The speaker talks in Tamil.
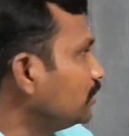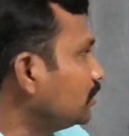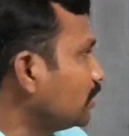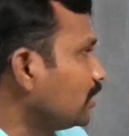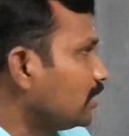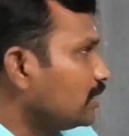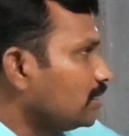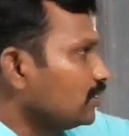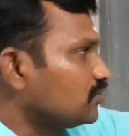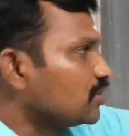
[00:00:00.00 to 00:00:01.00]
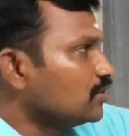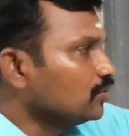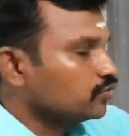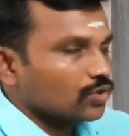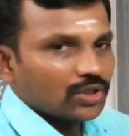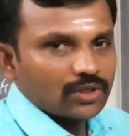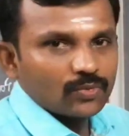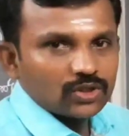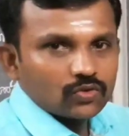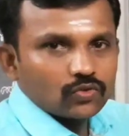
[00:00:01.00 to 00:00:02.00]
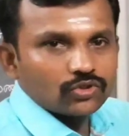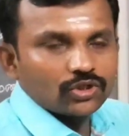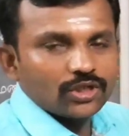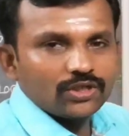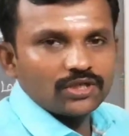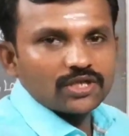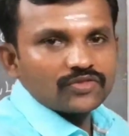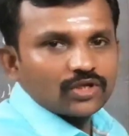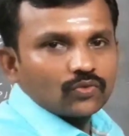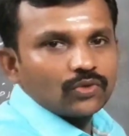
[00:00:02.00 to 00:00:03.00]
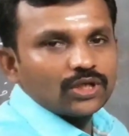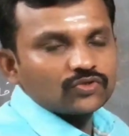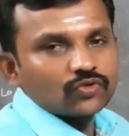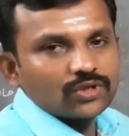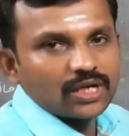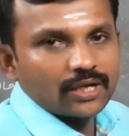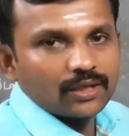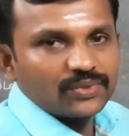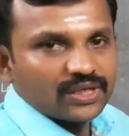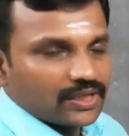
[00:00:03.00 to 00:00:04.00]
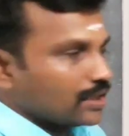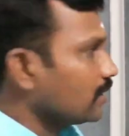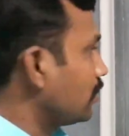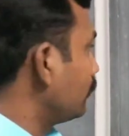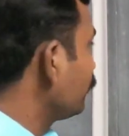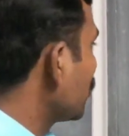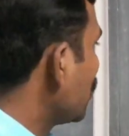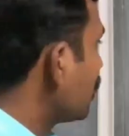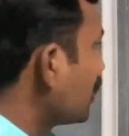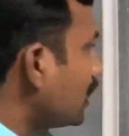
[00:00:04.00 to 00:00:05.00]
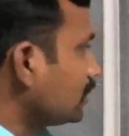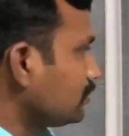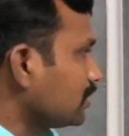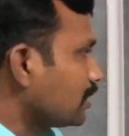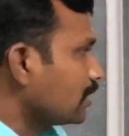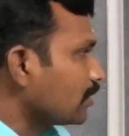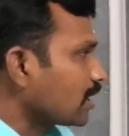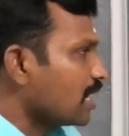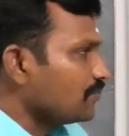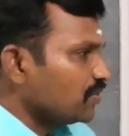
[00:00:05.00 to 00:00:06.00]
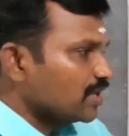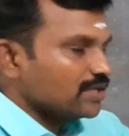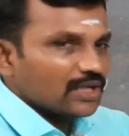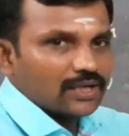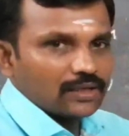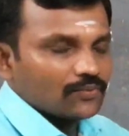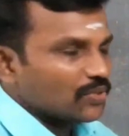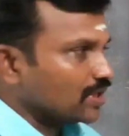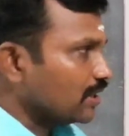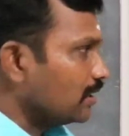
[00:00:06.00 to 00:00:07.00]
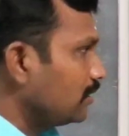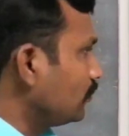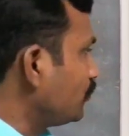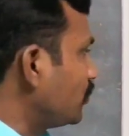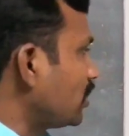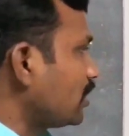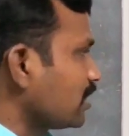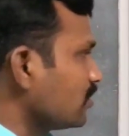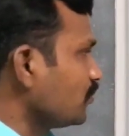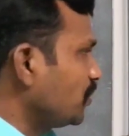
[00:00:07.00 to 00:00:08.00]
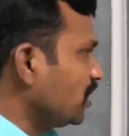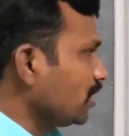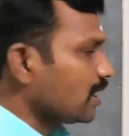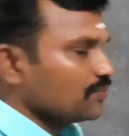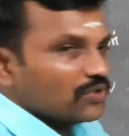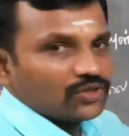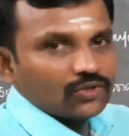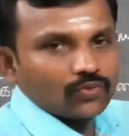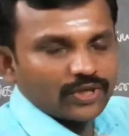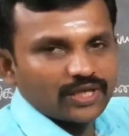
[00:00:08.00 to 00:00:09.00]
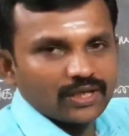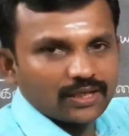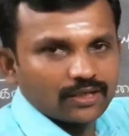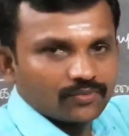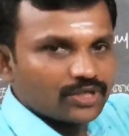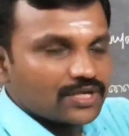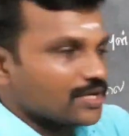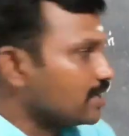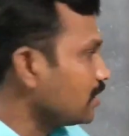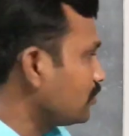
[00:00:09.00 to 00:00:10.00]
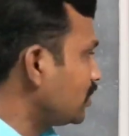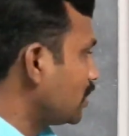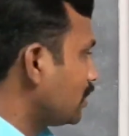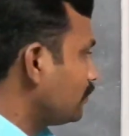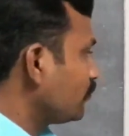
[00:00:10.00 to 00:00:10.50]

இந்த செய்யுள் தொடரை மட்டும் கொடுத்துட்டு இது எந்த நூலில் சொல்கிறாங்க அப்படின்னு கேட்கலாம் அடுத்து காப்பிய இலக்கணம் பாருங்கள் பெரு அதாவது பெருங்காப்பியத்தினுடைய இலக்கணம் என்னென்ன அப்படின்னா